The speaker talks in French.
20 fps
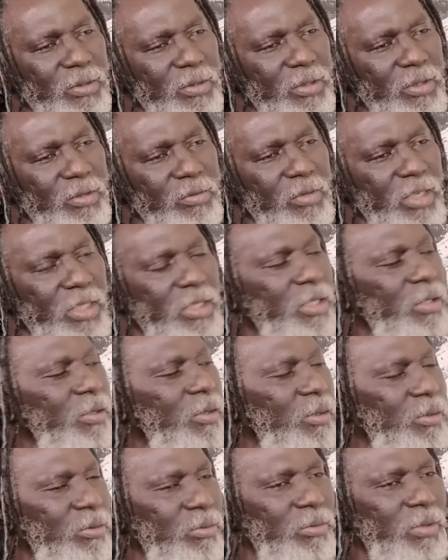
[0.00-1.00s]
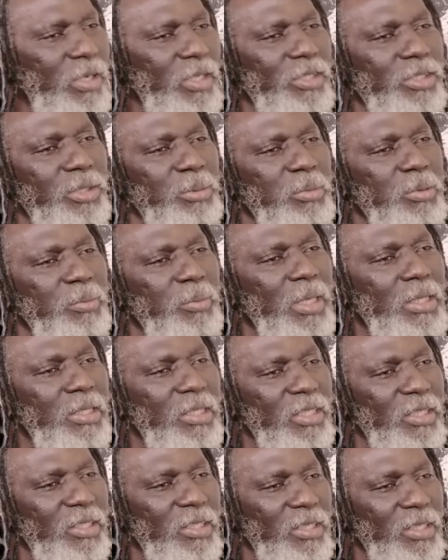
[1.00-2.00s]
Côte d'Ivoire, c'est hors toi que je me
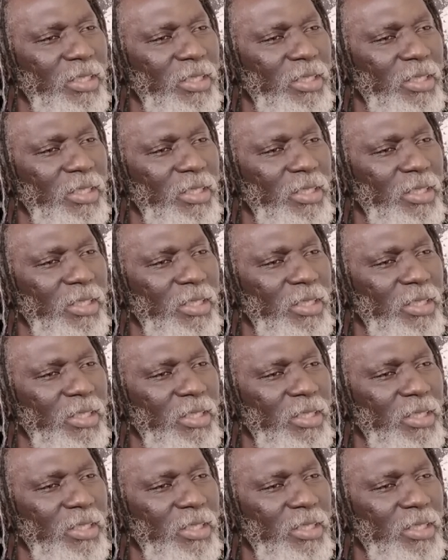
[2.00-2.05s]
mette.